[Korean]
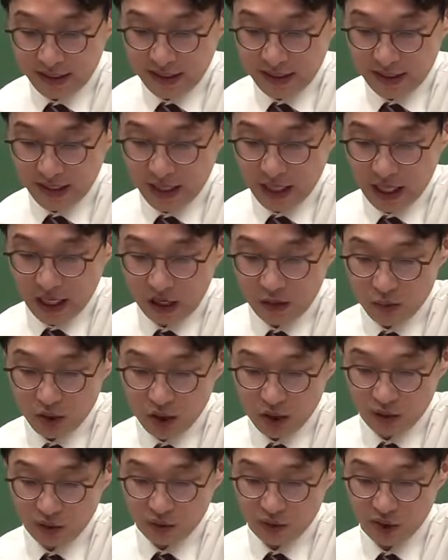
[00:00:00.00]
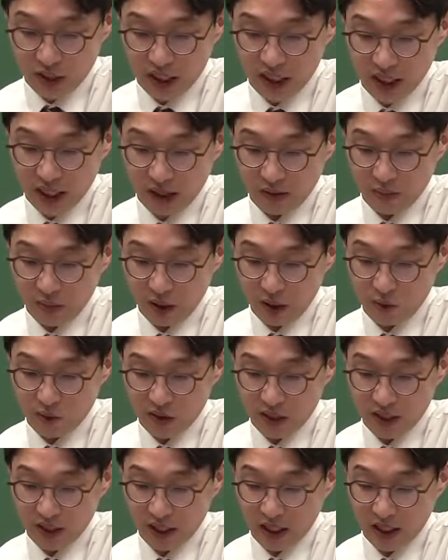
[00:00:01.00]
그 다음은 투자자랑
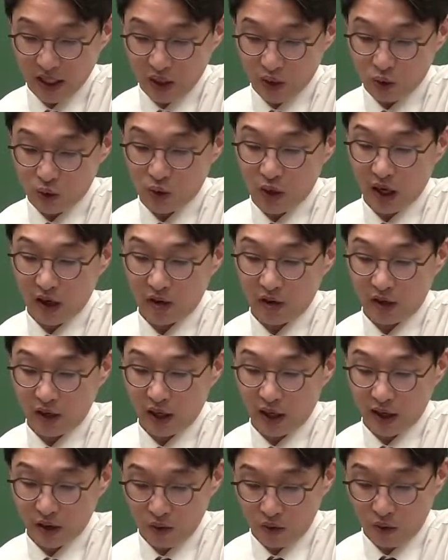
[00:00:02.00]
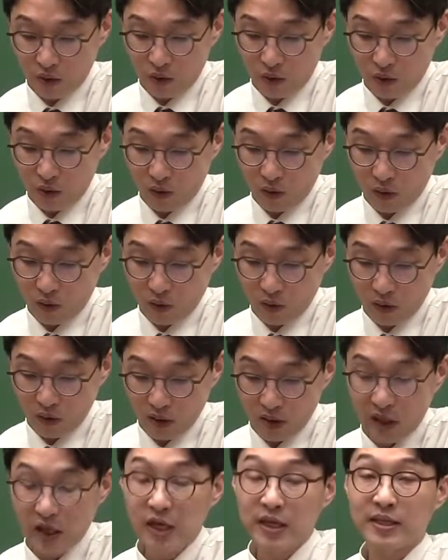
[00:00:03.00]
피투자 사이에 중요한 거래가 있고
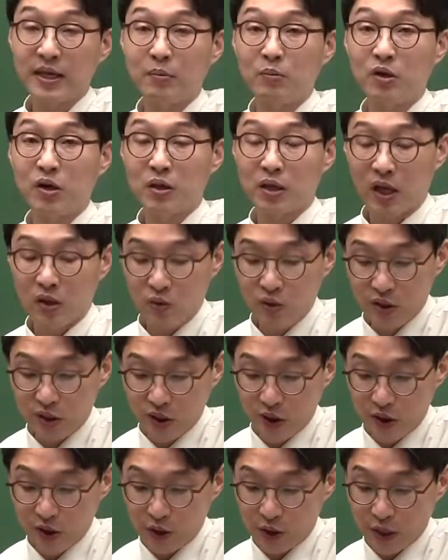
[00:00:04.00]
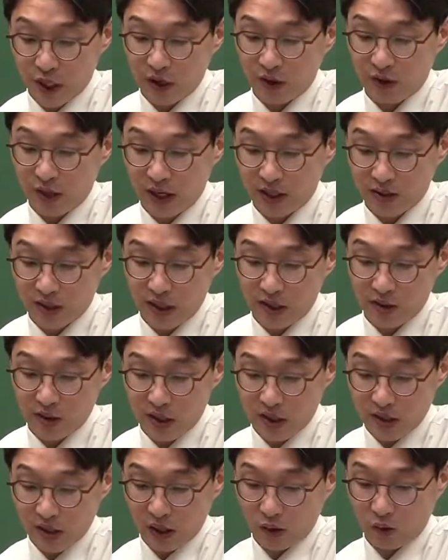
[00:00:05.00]
1, 2, 3번은 다 유의적인 영향력을 행사할 수
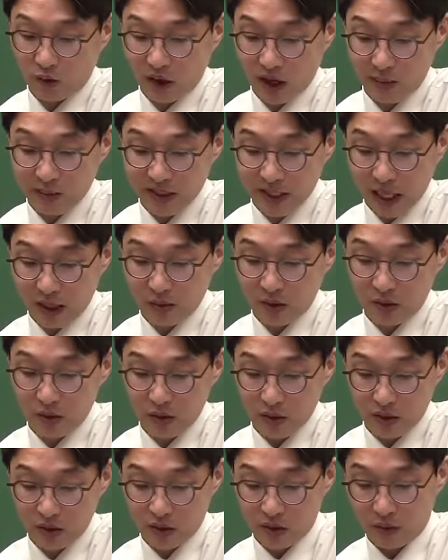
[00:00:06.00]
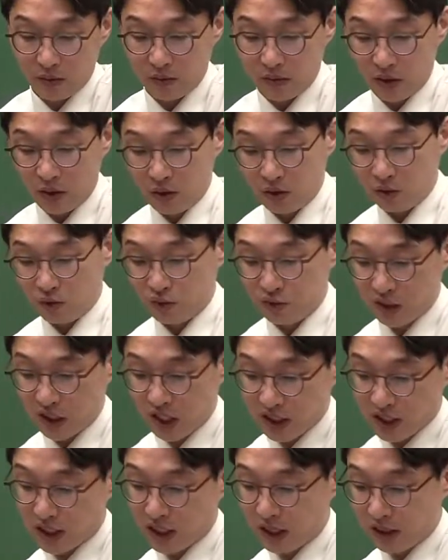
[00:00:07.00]
있는데 동그라미 4번 틀렸죠.
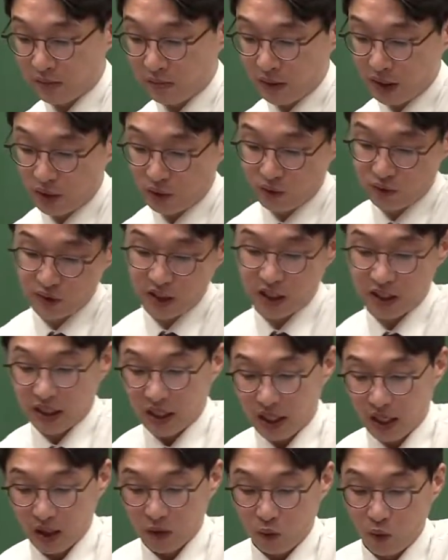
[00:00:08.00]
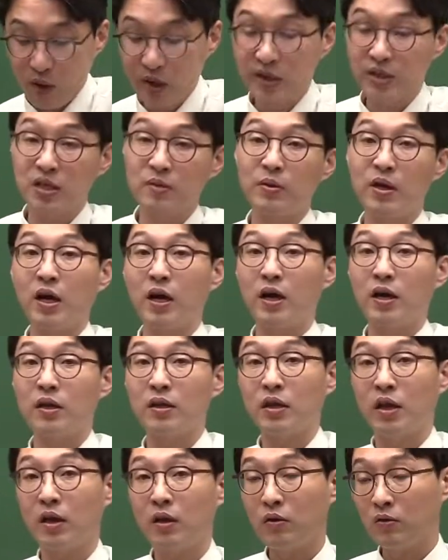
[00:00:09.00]
투자자랑 비투자자가 동일
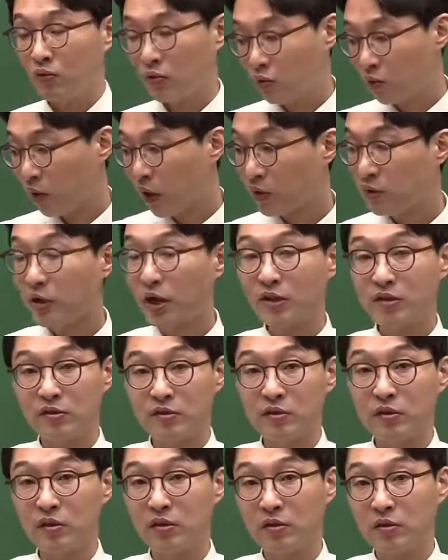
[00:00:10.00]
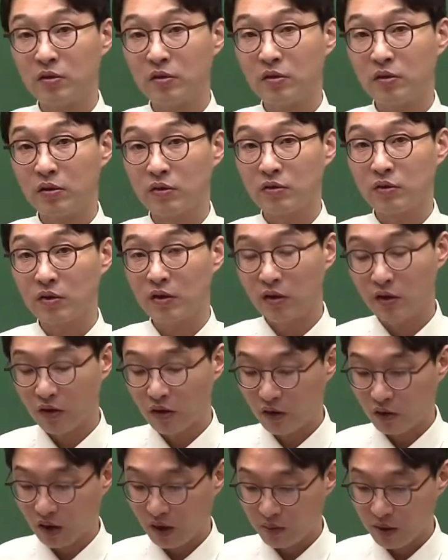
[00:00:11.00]
GBI 때 똑같은 애들이 그죠? 이런
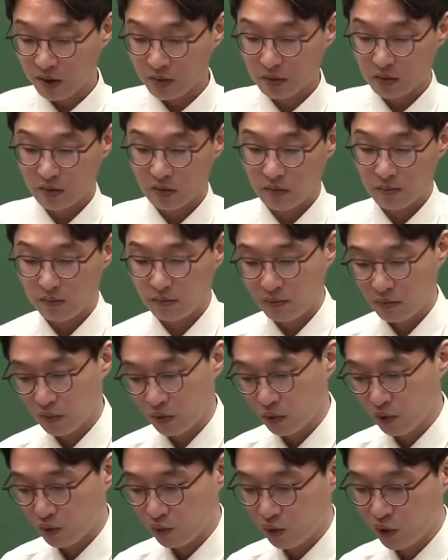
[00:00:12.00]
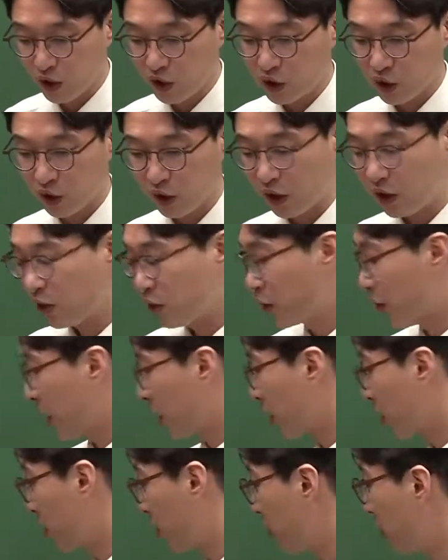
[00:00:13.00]
경우라면 어, 유의적인
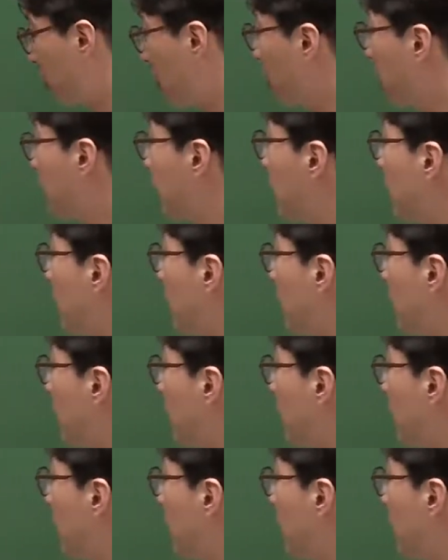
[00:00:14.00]
영향력을